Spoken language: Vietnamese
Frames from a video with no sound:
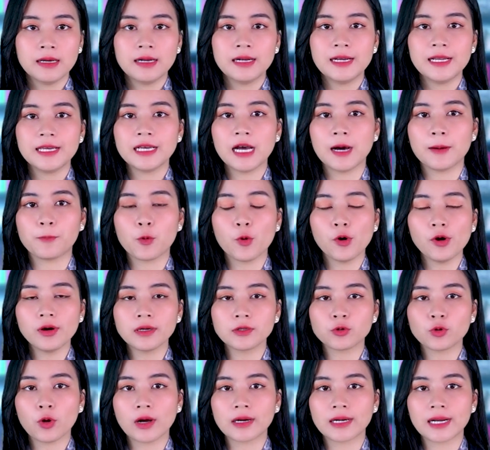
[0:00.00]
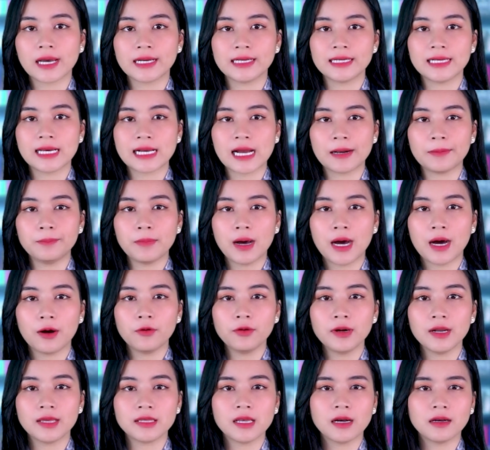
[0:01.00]
Liên Hợp Quốc tuần này đã cảnh
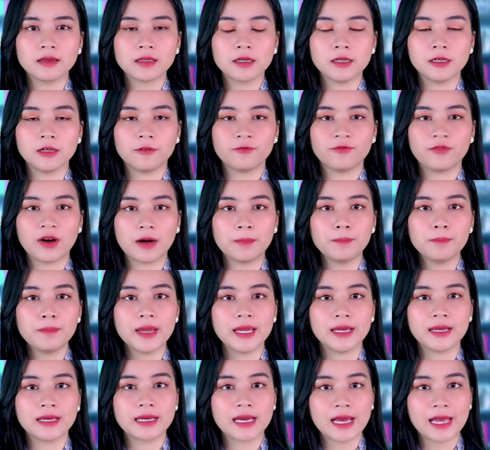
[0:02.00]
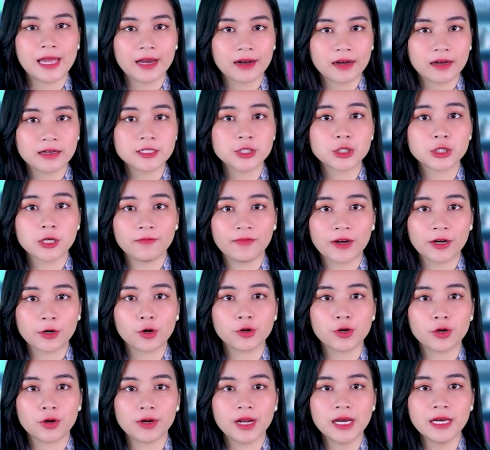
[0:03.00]
báo là dân thường vẫn bị kẹt ở
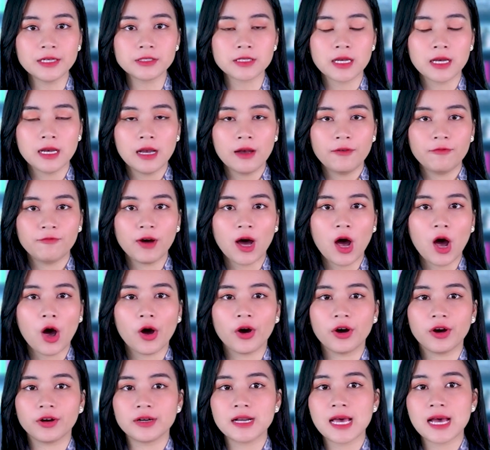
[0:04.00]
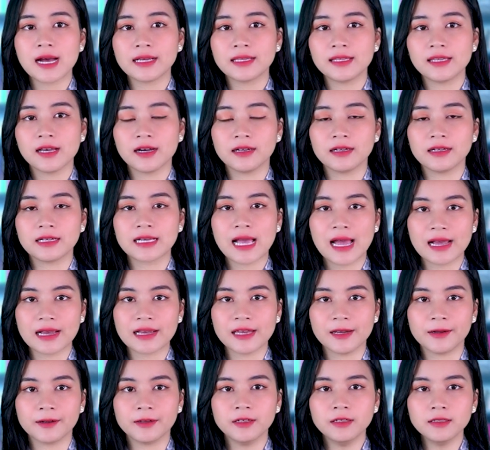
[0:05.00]
Severodonetsk và họ đang dần cạn
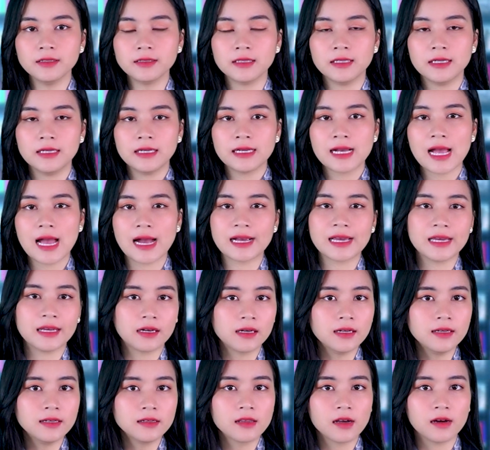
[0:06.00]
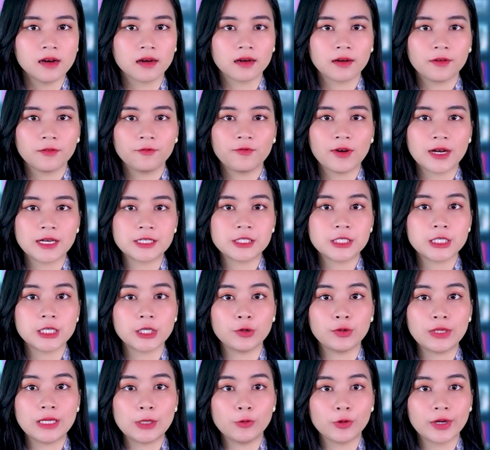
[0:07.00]
kiệt nước, cạn kiệt lương thực và
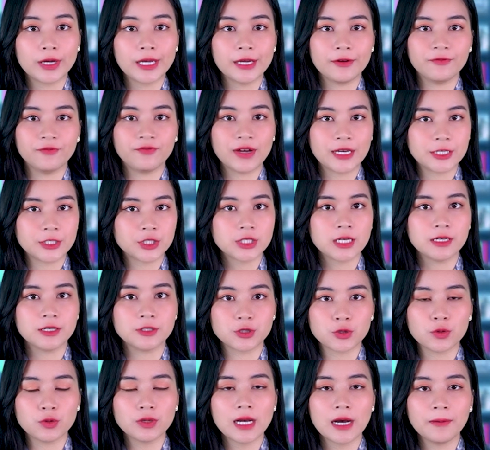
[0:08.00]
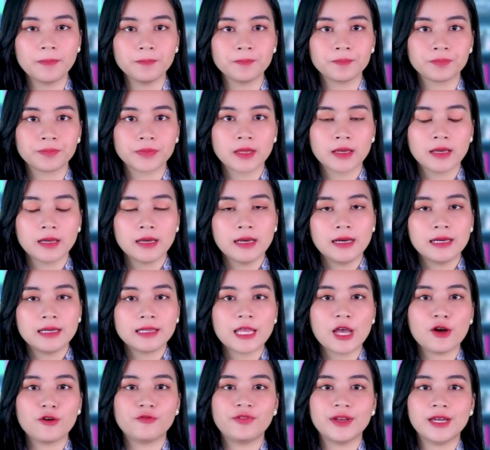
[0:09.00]
chịu điều kiện vệ sinh xuống cấp.
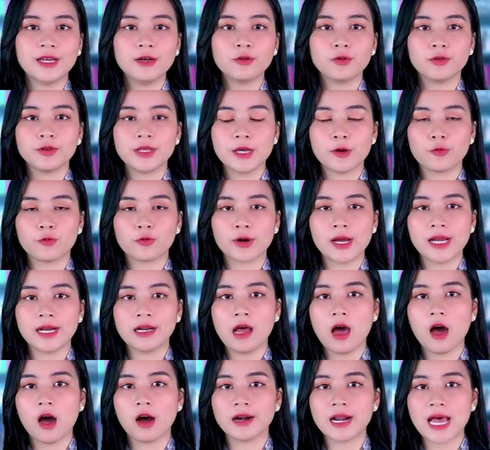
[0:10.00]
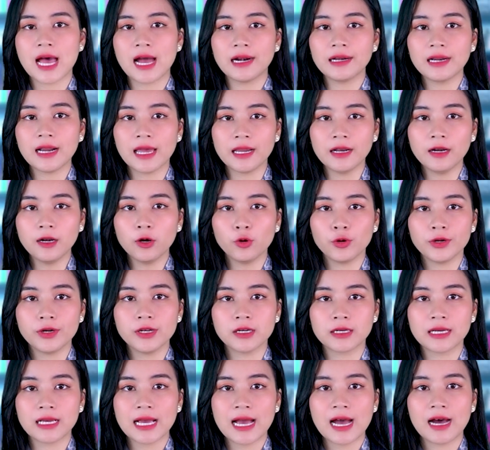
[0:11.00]
Theo phía của Ukraine, họ đã đẩy lùi
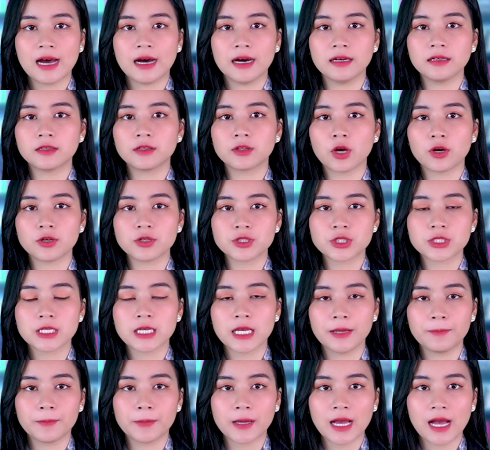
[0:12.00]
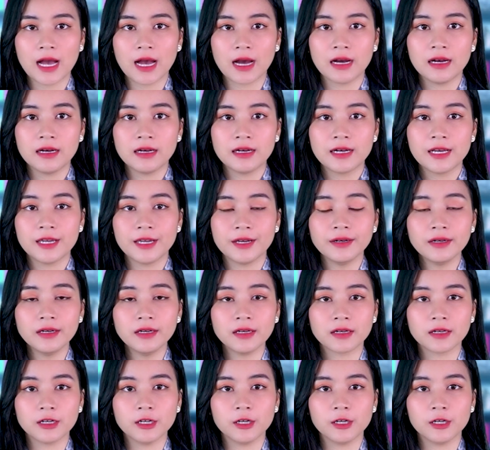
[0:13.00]
được Nga ở Toskivka, khiến lực